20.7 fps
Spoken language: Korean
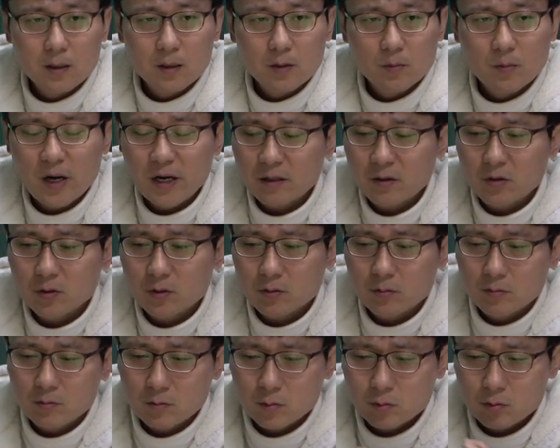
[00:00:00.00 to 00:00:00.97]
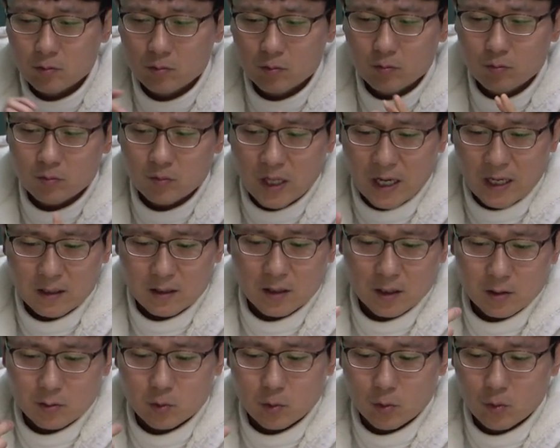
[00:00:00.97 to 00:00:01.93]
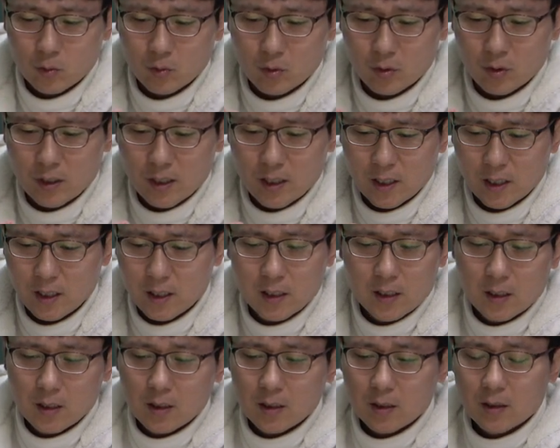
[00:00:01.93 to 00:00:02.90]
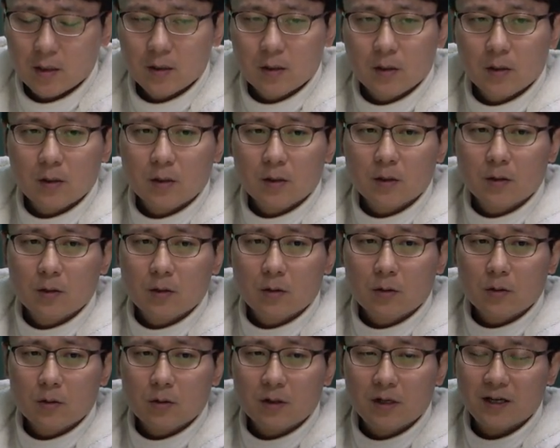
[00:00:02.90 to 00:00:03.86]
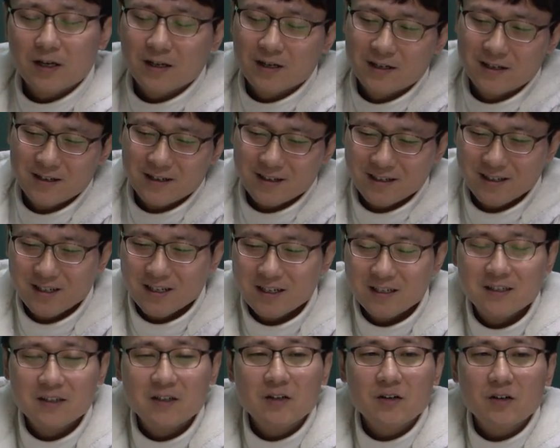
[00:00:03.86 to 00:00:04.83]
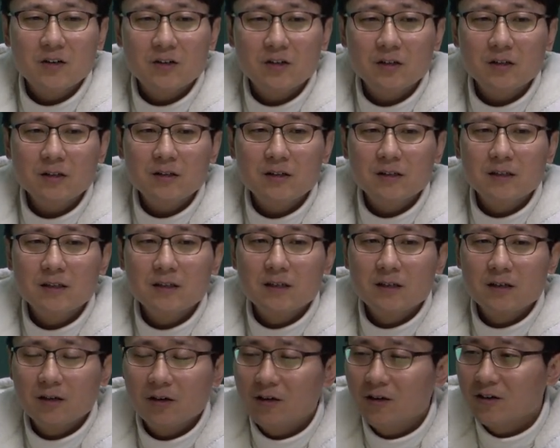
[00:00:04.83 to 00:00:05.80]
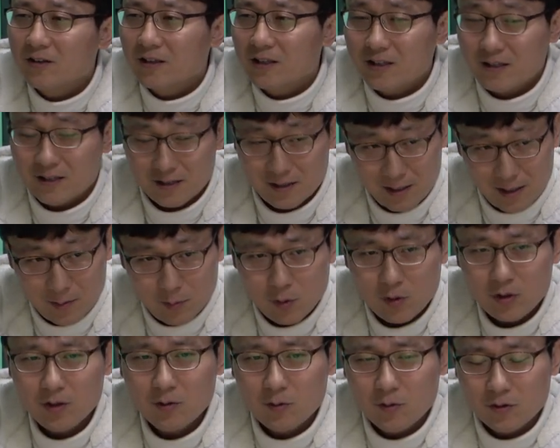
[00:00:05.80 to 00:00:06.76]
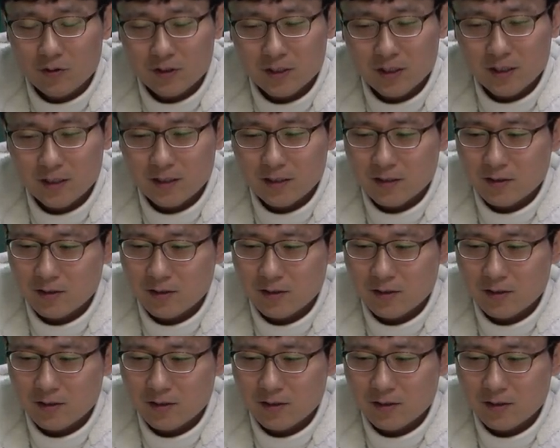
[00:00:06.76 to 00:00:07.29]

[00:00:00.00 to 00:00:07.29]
뭐 하여튼 나한테 좋은 거나 구독과 좋아요 그런 거는 어 기본이고 그지?